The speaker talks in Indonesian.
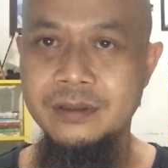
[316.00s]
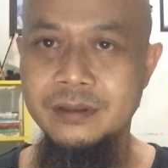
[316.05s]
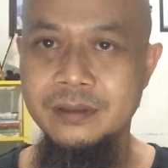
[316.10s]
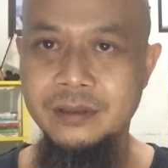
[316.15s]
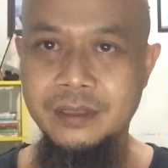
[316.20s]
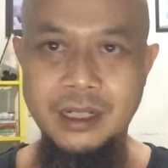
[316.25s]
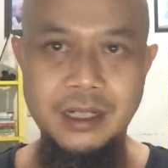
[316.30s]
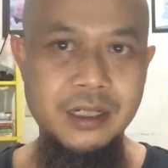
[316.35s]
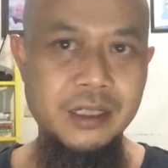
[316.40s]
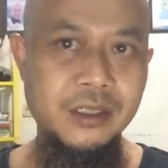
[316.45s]

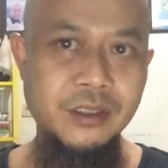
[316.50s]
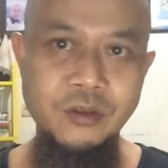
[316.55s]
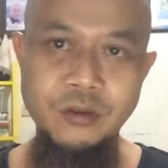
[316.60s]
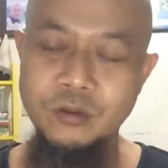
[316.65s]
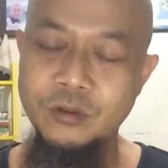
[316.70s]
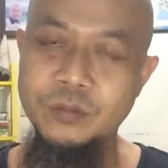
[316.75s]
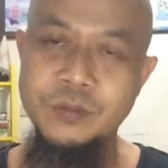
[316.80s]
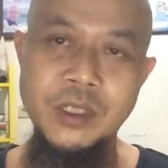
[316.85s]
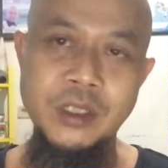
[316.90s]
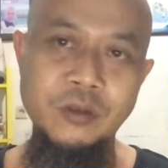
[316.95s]
karena di
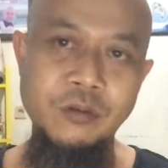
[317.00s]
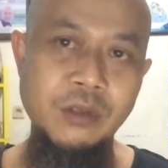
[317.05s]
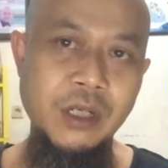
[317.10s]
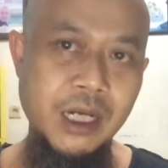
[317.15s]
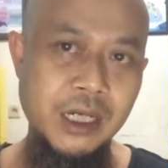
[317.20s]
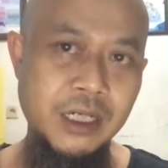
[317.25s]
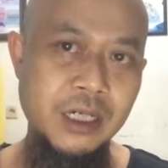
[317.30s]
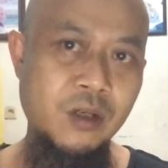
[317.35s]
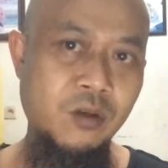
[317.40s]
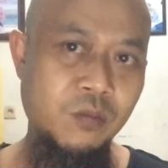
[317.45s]
YouTube-nya juga
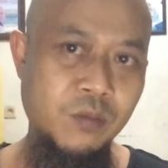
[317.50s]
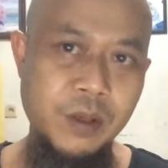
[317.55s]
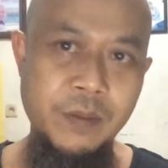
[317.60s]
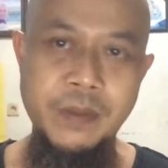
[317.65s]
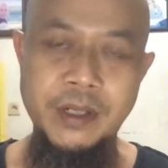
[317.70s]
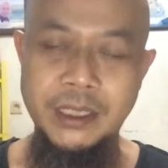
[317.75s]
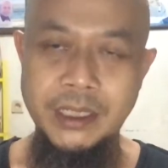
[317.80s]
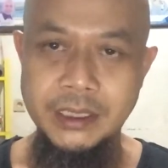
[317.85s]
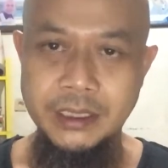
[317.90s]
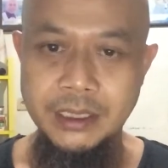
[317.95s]
ada rumah
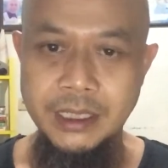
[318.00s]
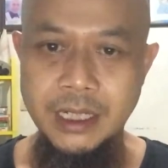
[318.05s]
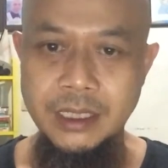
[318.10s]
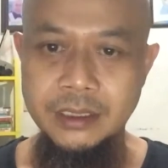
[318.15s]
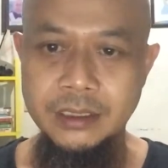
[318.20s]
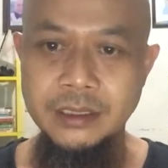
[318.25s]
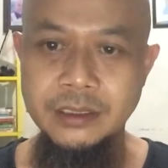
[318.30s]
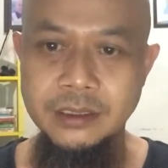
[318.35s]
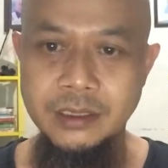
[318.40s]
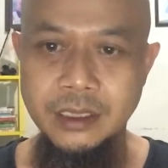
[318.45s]
makan
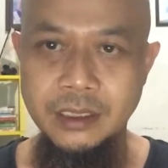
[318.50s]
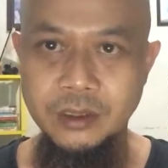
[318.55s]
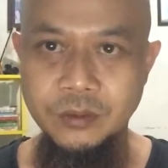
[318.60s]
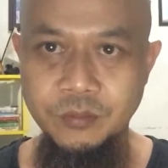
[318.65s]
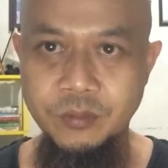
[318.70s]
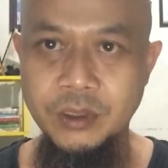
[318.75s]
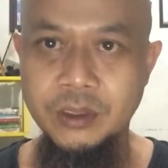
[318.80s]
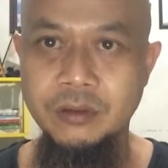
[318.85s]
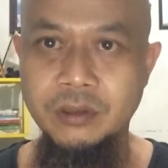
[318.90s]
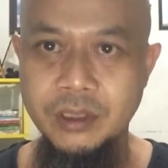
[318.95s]
gratis yang
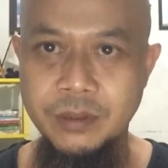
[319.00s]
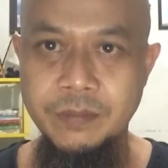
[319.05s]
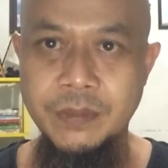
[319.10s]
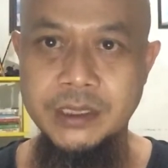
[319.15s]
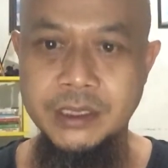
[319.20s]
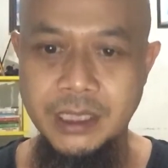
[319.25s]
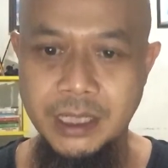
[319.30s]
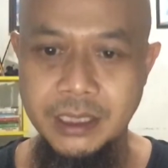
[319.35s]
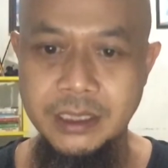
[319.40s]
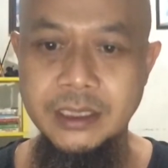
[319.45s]
dibuat oleh Mas
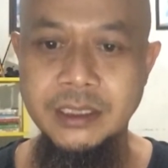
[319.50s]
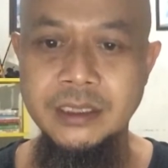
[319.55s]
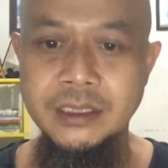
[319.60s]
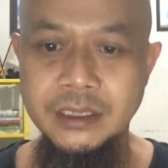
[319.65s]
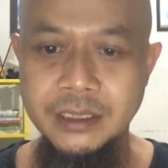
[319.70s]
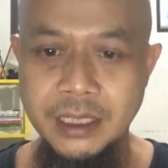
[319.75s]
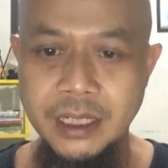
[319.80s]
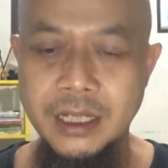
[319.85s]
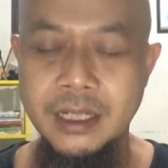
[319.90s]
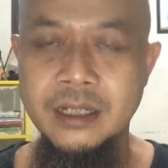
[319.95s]
Adit
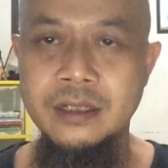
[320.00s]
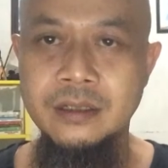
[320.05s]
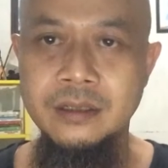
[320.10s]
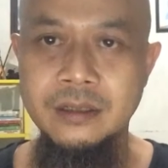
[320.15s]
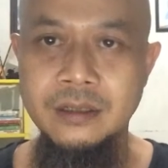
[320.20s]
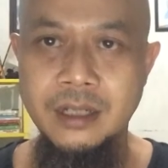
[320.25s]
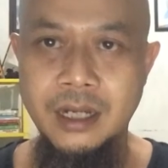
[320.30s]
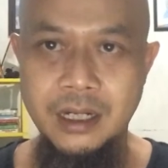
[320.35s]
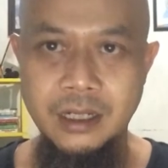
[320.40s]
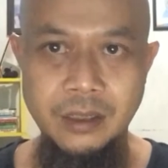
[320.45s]
ya,
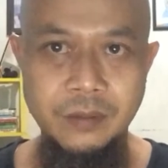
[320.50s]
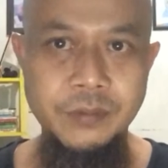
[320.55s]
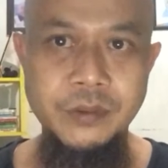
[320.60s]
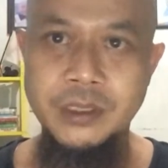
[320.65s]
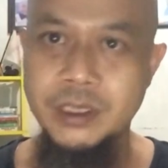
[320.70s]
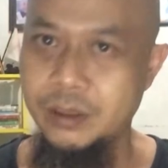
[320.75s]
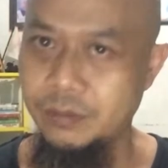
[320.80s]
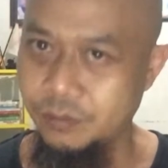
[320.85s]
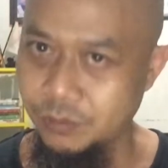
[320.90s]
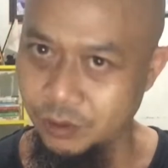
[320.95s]
Anda
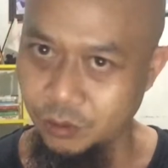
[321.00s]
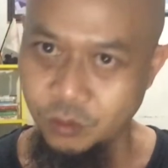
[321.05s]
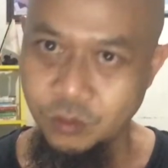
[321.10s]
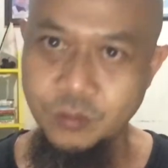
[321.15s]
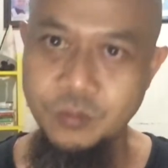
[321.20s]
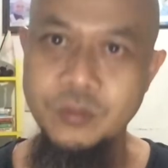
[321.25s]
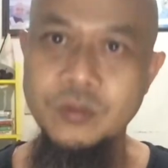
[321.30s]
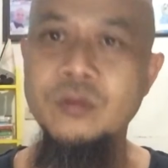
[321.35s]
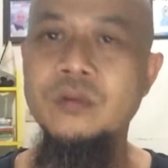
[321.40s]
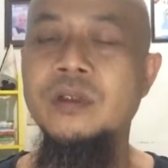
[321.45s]
bisa
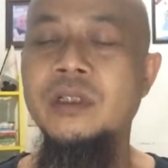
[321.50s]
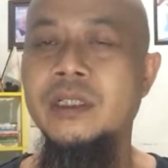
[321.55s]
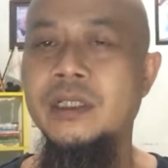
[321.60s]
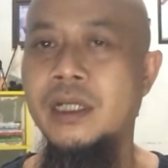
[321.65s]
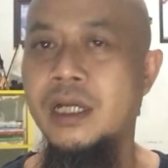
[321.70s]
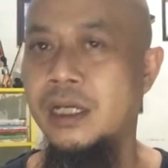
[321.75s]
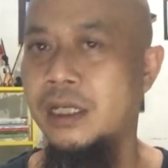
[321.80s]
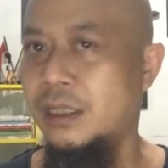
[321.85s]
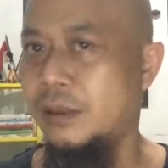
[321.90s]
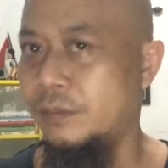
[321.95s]
menghubungi,
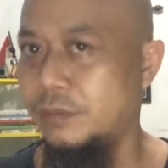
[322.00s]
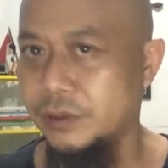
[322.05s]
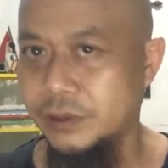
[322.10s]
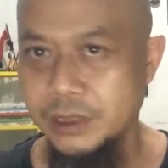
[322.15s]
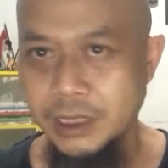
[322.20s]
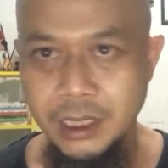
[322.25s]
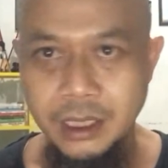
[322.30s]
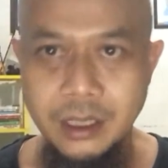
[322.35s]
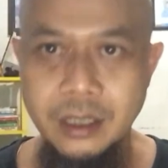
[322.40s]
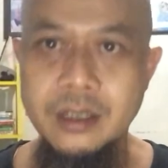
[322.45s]
Anda
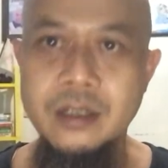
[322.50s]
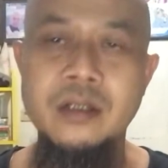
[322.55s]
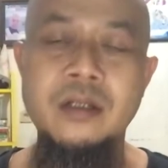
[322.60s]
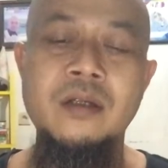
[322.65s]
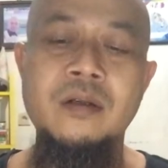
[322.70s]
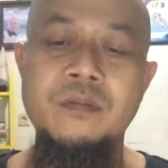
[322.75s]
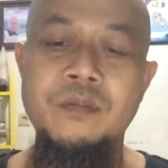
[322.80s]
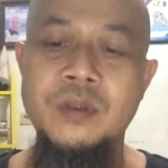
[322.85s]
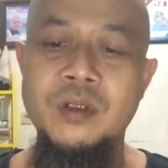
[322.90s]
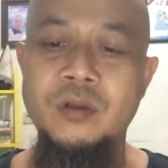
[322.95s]
bisa
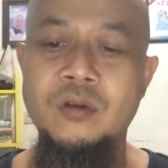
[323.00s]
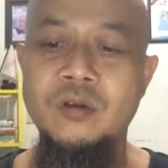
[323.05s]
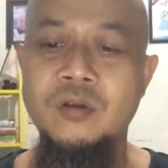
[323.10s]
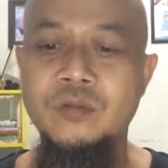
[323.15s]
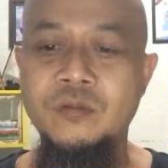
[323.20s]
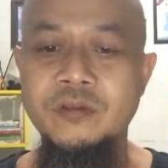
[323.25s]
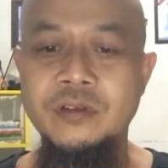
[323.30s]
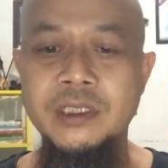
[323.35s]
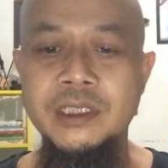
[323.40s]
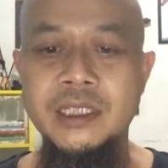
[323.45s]

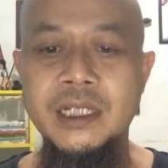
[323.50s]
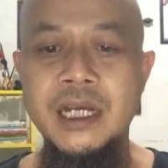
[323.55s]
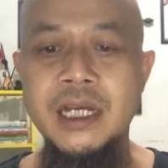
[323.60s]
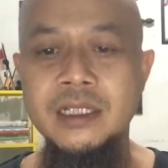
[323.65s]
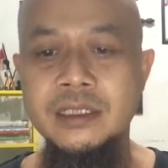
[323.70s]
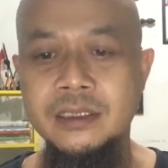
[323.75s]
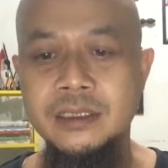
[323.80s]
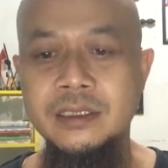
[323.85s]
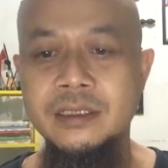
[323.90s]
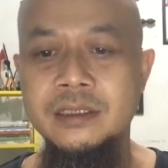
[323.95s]

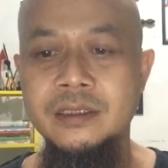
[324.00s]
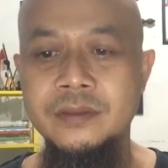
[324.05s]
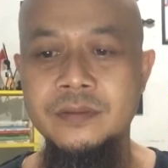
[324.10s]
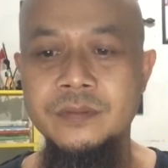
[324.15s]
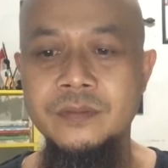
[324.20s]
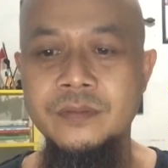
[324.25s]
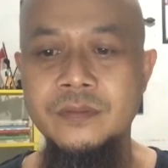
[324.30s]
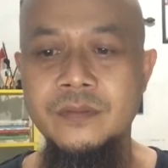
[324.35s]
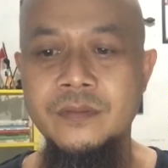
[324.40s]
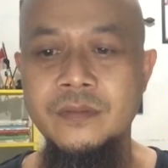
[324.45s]
berkomunikasi.
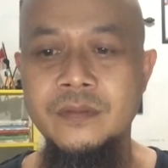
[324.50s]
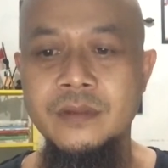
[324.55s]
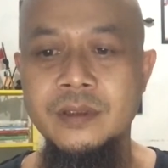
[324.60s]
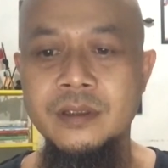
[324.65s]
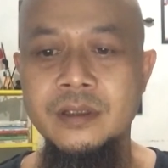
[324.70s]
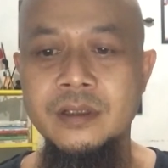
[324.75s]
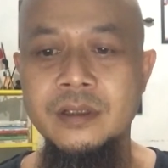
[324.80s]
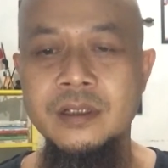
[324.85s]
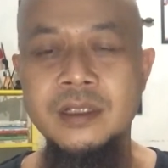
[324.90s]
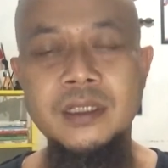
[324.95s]

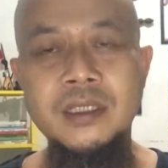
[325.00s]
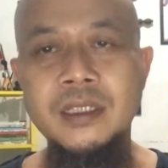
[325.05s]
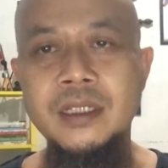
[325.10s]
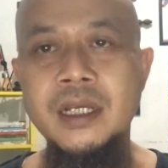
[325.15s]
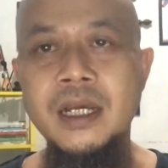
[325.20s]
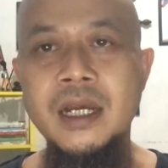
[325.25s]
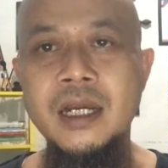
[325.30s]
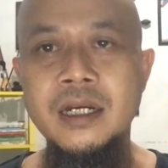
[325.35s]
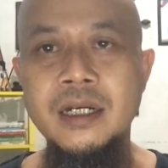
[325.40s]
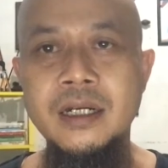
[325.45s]

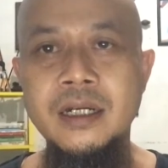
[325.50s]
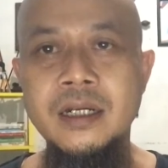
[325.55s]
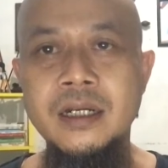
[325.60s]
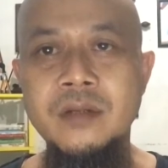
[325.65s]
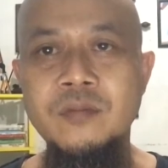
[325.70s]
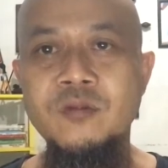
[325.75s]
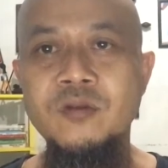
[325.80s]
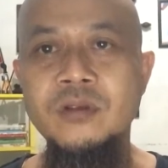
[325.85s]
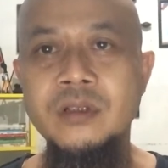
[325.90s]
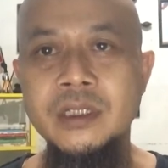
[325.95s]
Ketika Anda
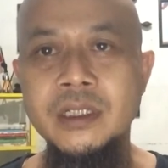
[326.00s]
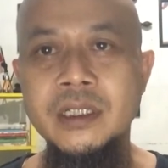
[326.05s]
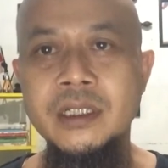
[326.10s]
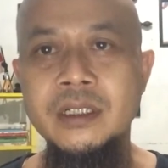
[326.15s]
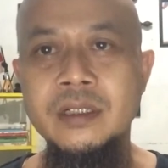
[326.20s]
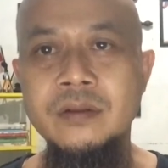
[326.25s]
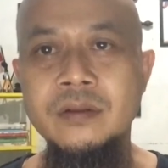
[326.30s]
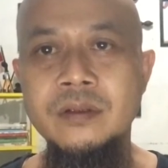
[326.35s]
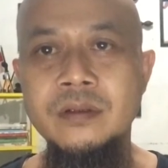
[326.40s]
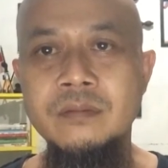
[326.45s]

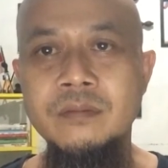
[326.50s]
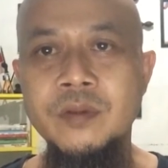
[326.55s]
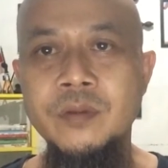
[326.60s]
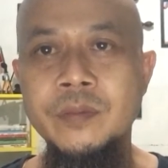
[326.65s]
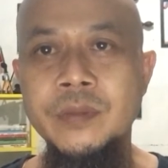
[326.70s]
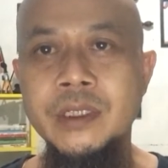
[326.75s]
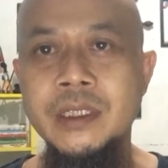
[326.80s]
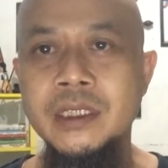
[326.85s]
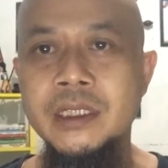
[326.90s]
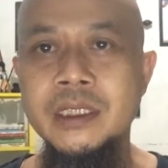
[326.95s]
mungkin
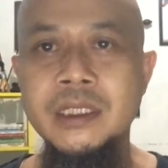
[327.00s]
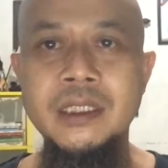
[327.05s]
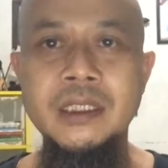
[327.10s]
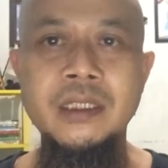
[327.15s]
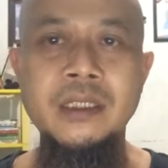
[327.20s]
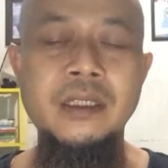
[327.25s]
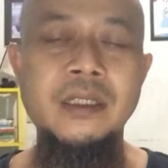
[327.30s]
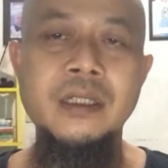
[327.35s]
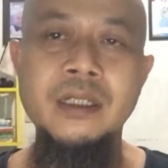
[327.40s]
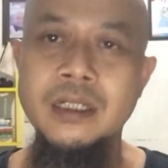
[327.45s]

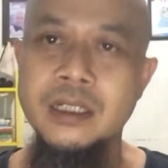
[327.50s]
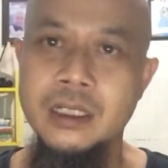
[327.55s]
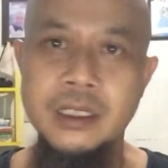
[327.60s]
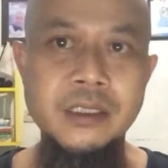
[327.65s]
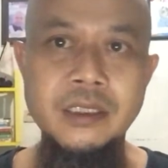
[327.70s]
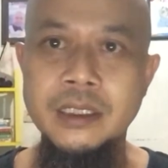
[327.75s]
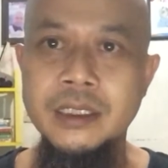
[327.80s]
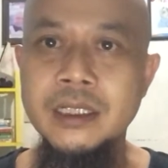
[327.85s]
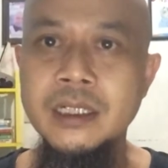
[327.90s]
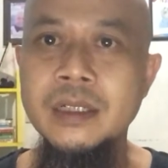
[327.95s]
memiliki
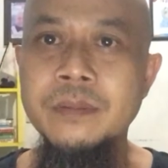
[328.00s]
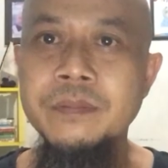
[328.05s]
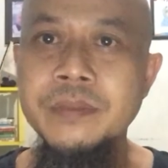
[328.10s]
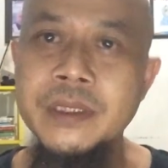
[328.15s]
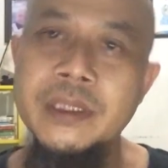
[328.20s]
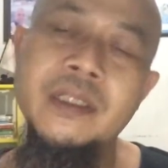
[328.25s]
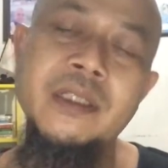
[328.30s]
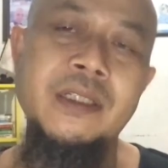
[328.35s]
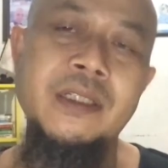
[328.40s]
rezeki lebih